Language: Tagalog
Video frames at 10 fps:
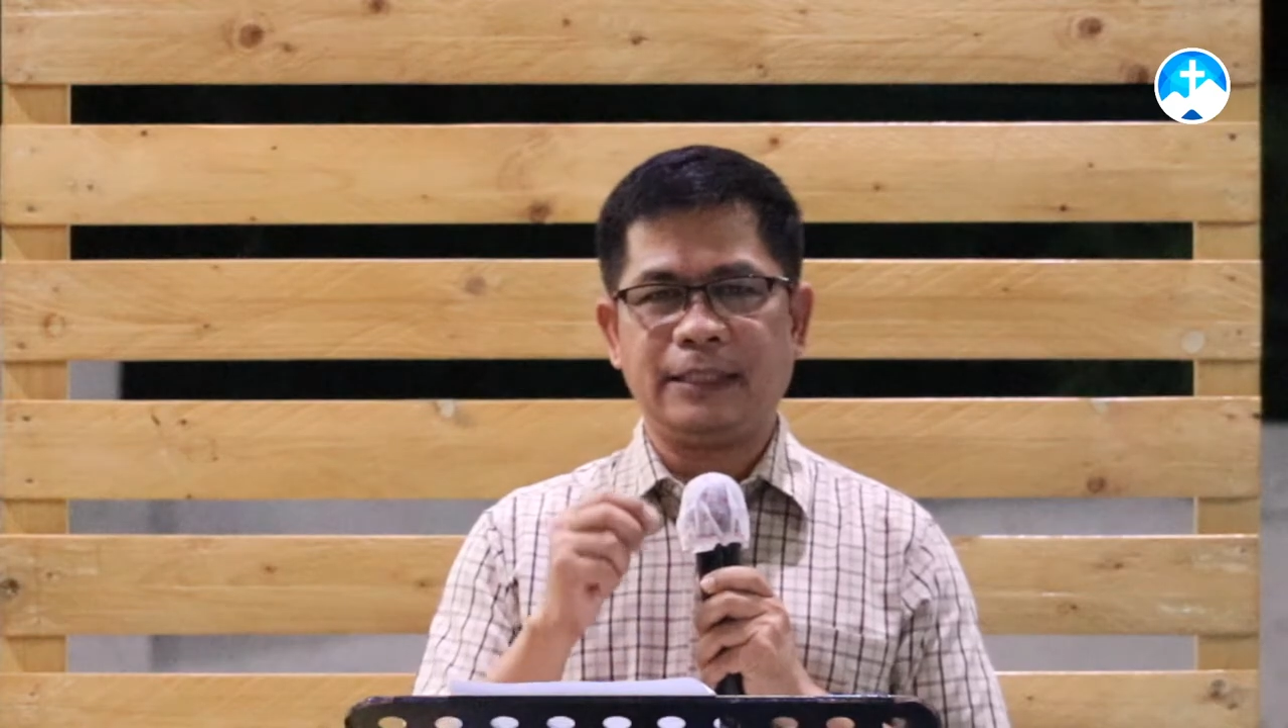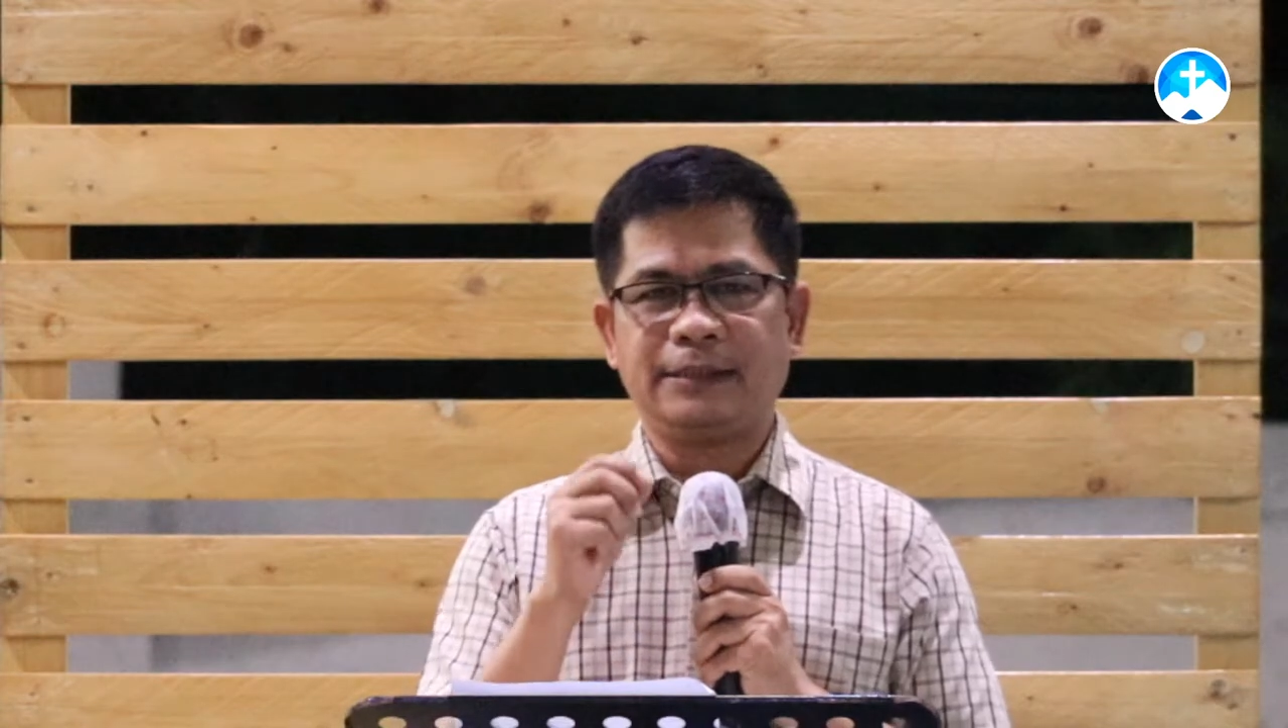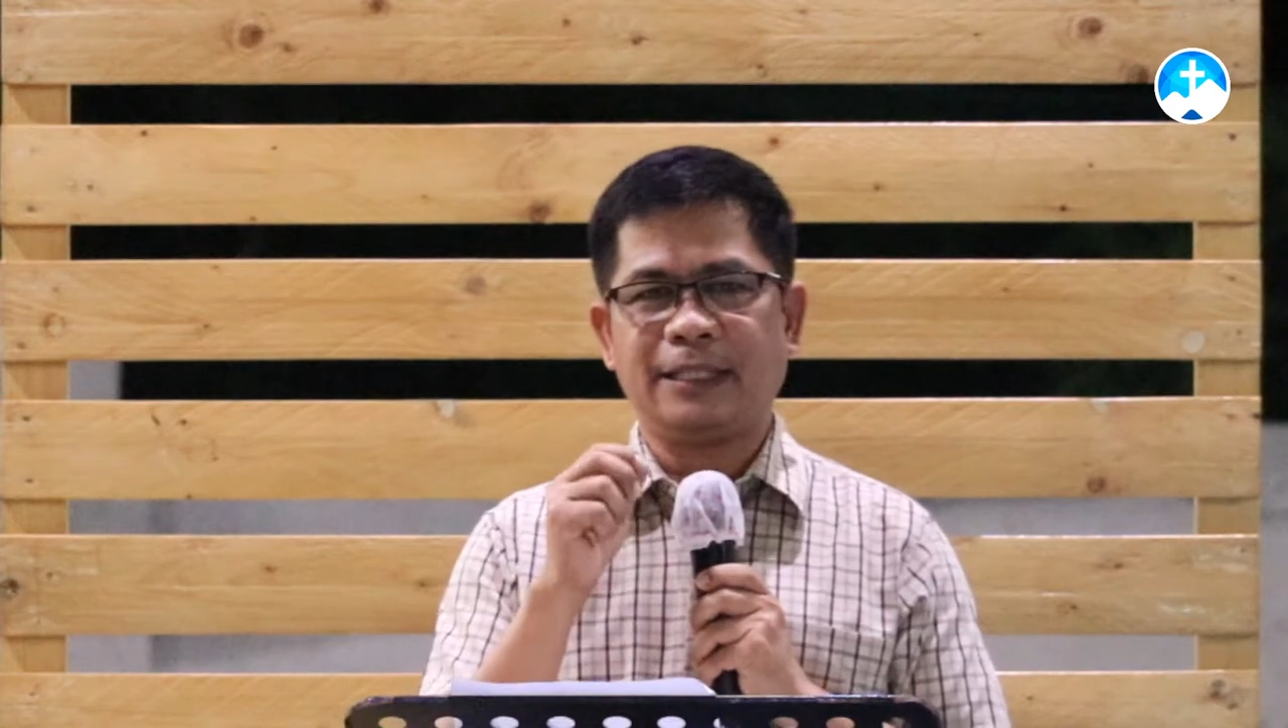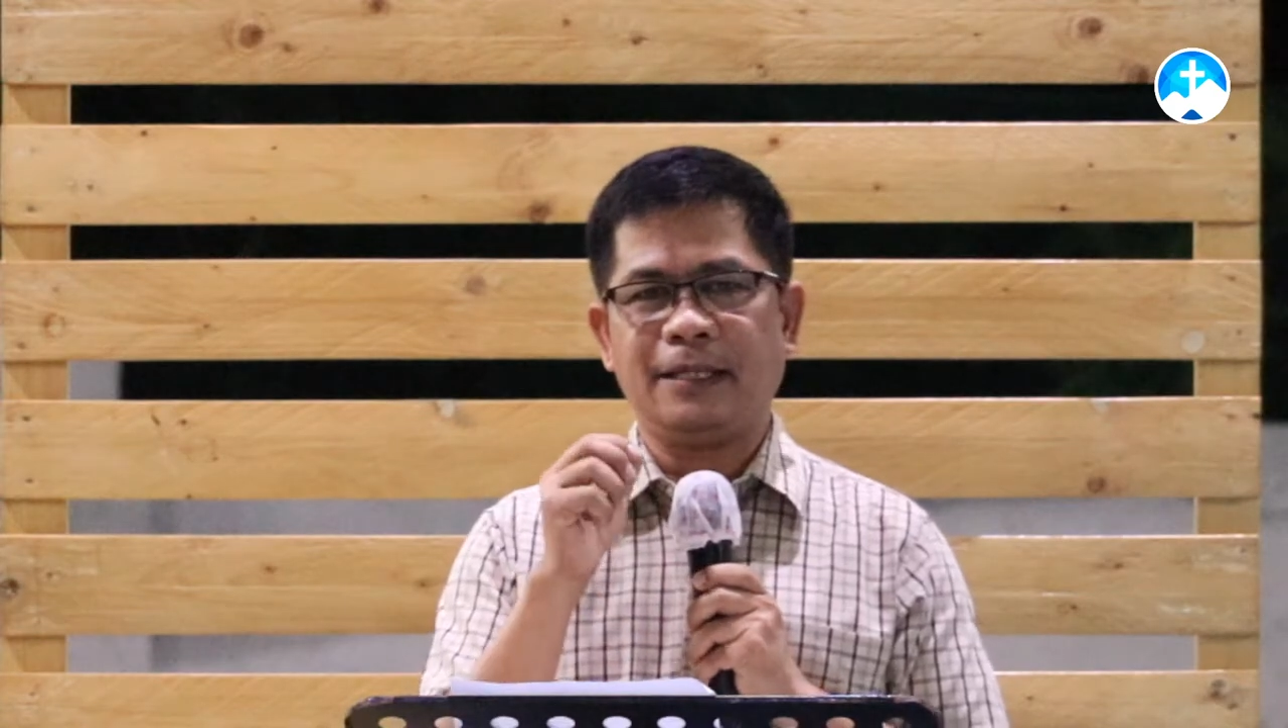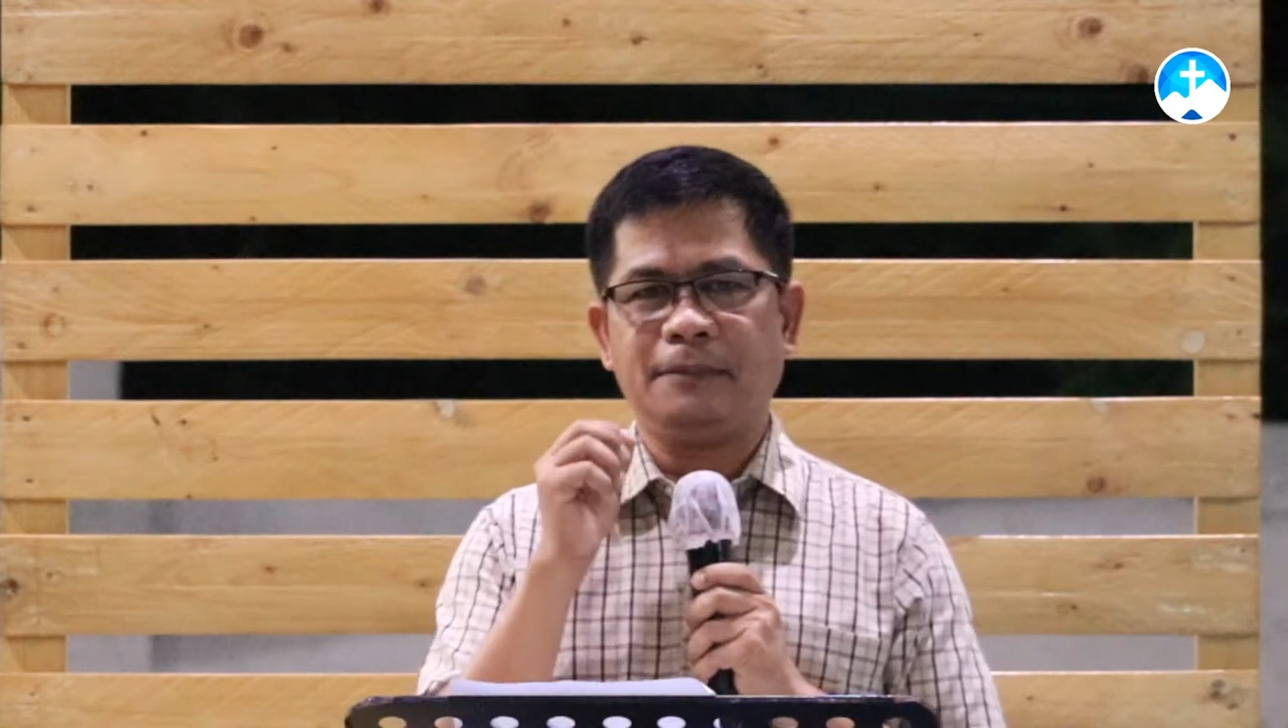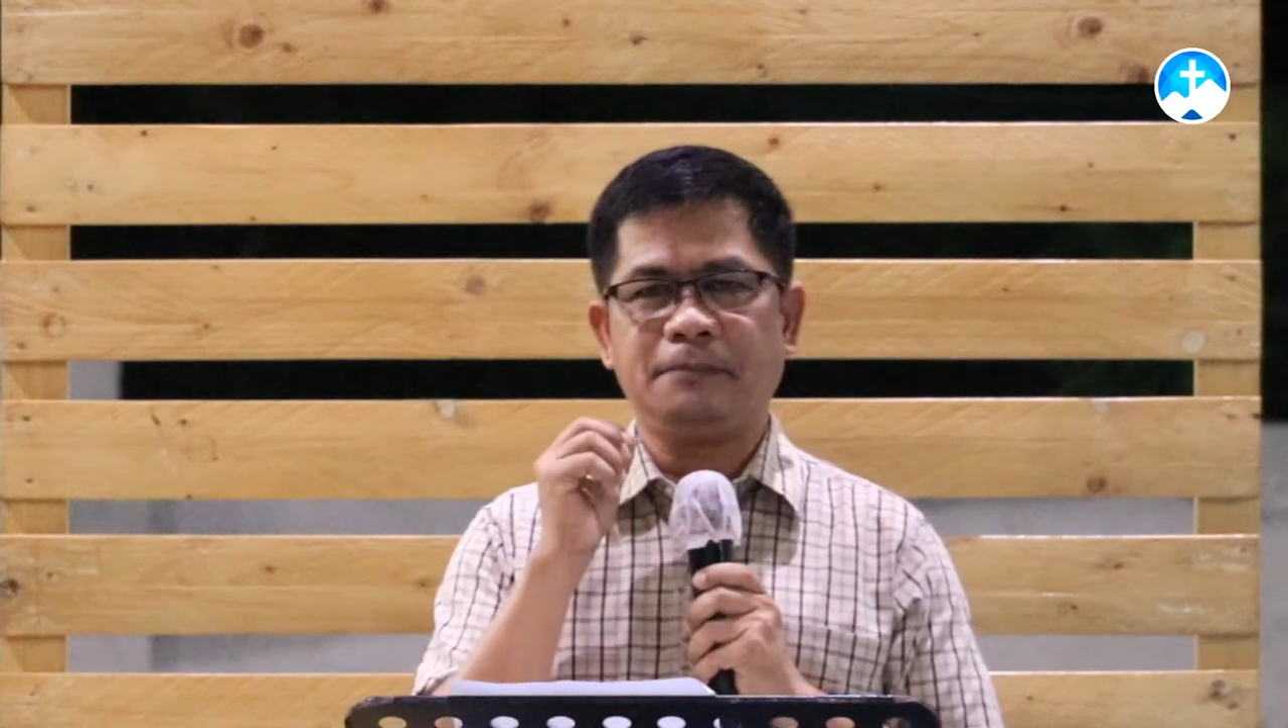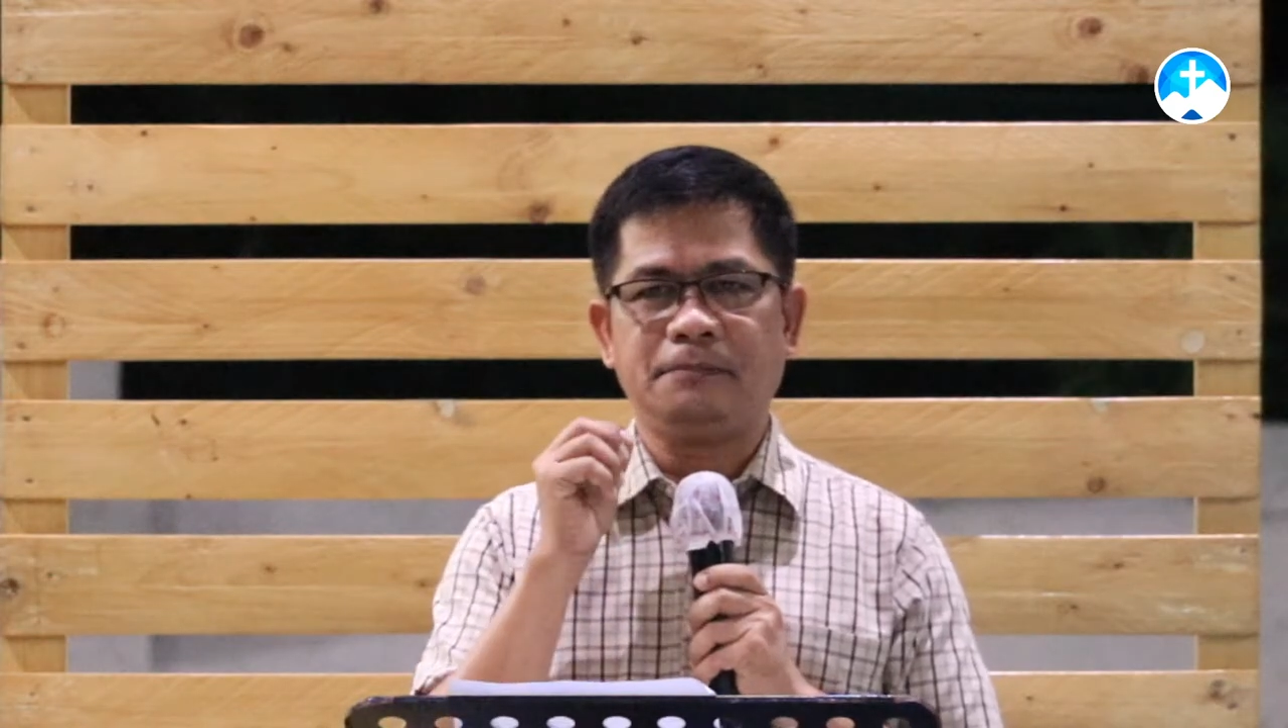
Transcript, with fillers: isang